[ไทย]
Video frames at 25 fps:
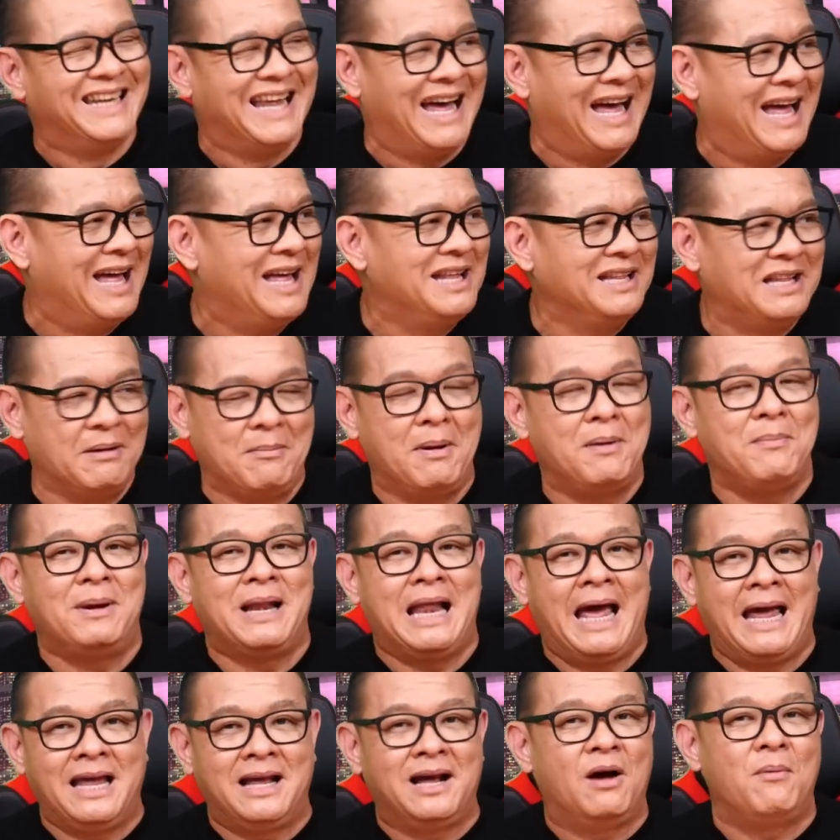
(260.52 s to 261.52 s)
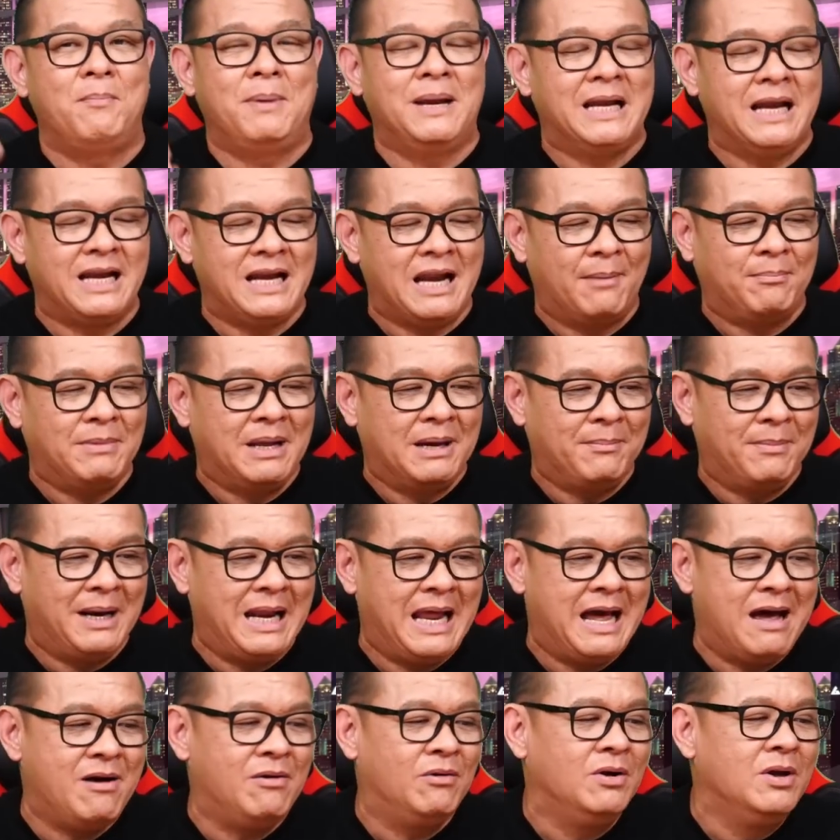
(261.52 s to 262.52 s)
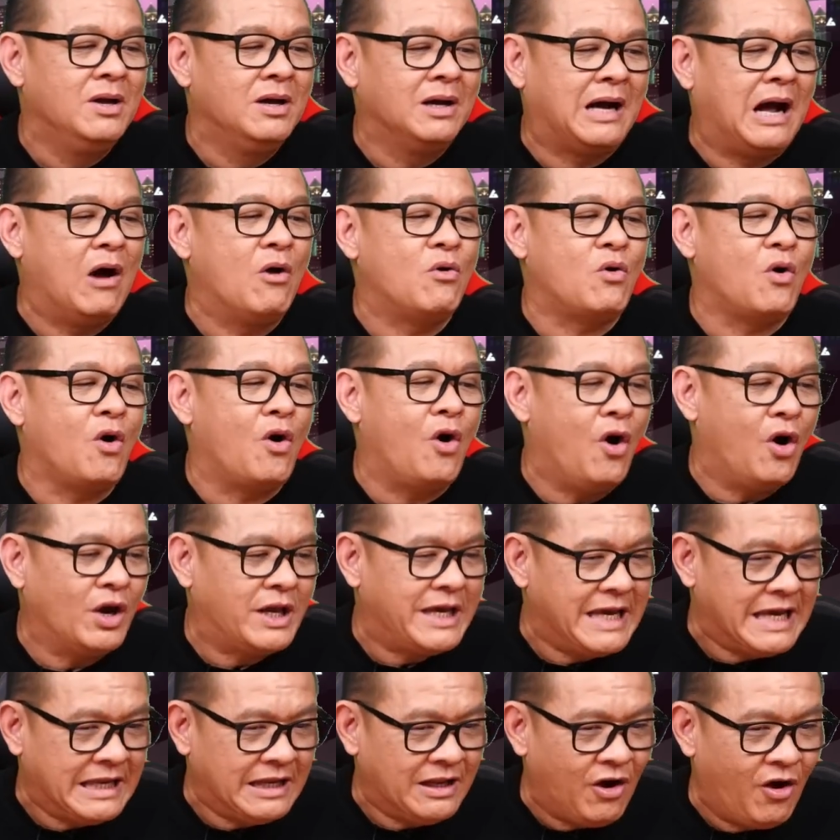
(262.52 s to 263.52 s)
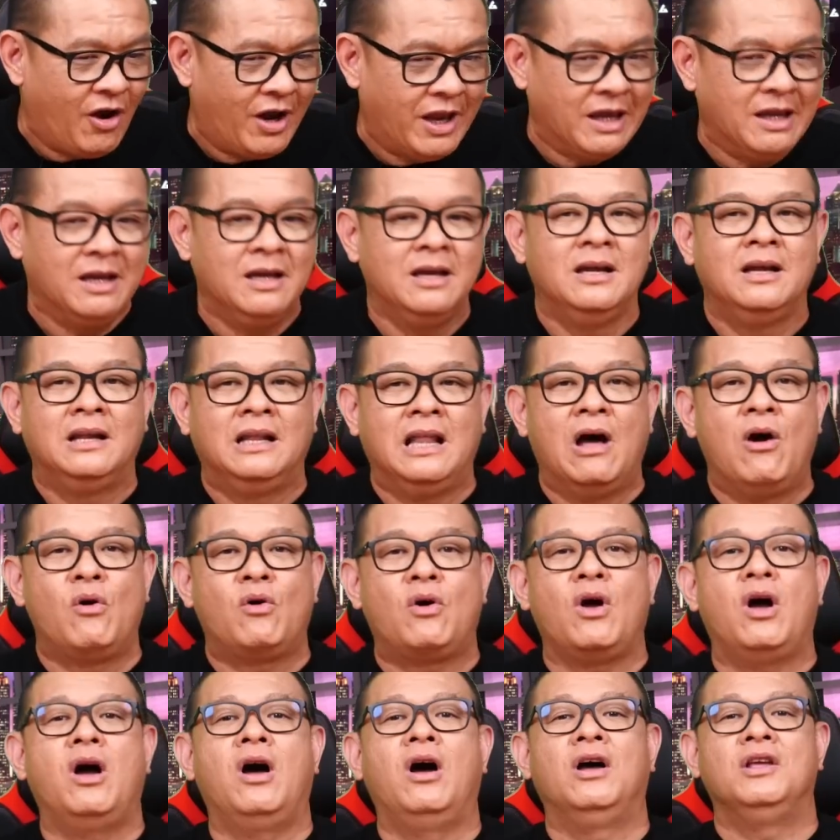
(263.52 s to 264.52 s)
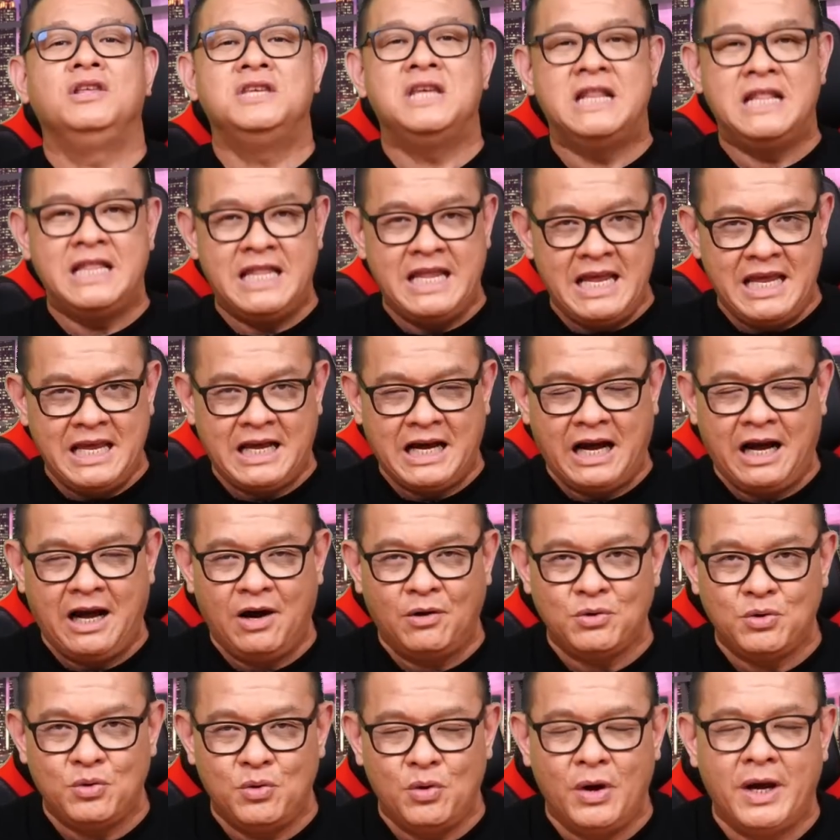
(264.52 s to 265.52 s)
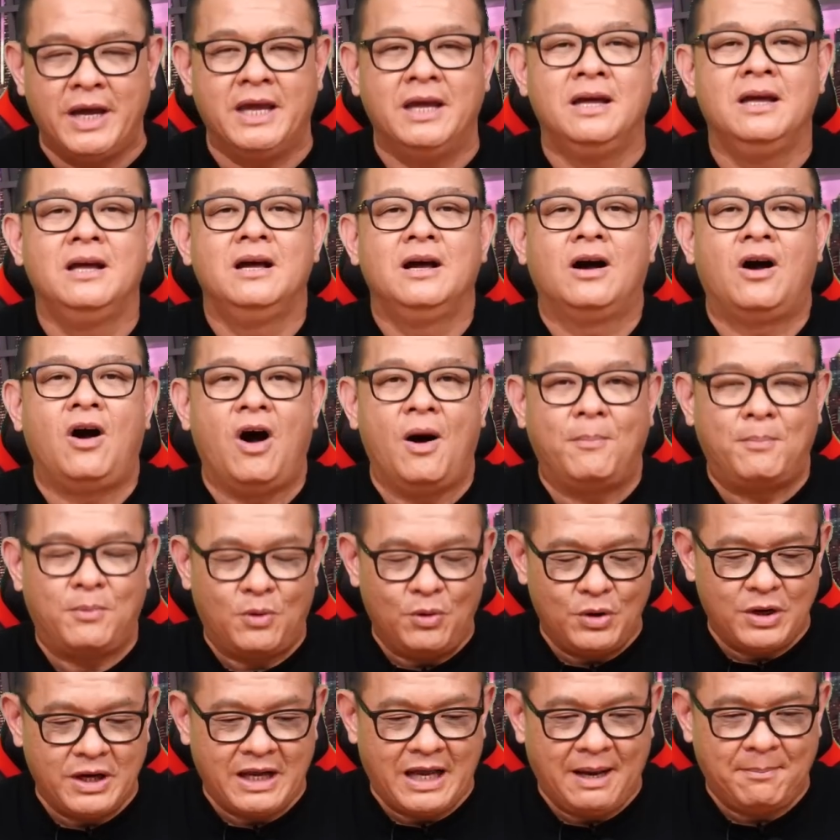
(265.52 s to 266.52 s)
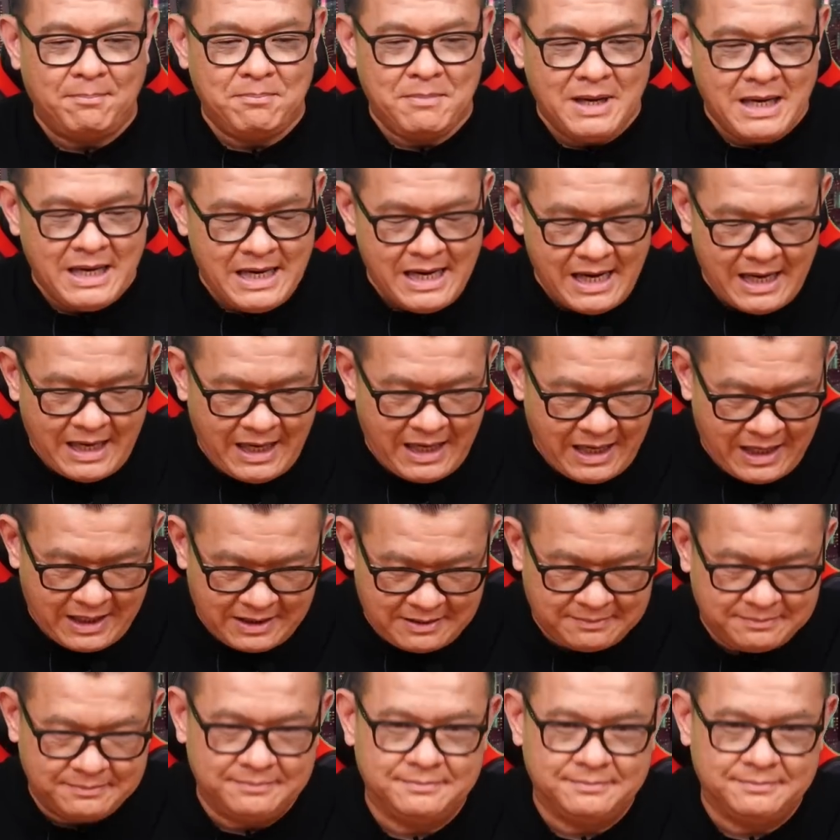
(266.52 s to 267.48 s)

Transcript: นะฮะแต่ไม่เป็นไรเขาเป็นอันดับหนึ่งไปแล้วเขาก็ขอคิงหน่อยเราก็ยินดีกับเขาด้วยขอบคุณครับ MediaTek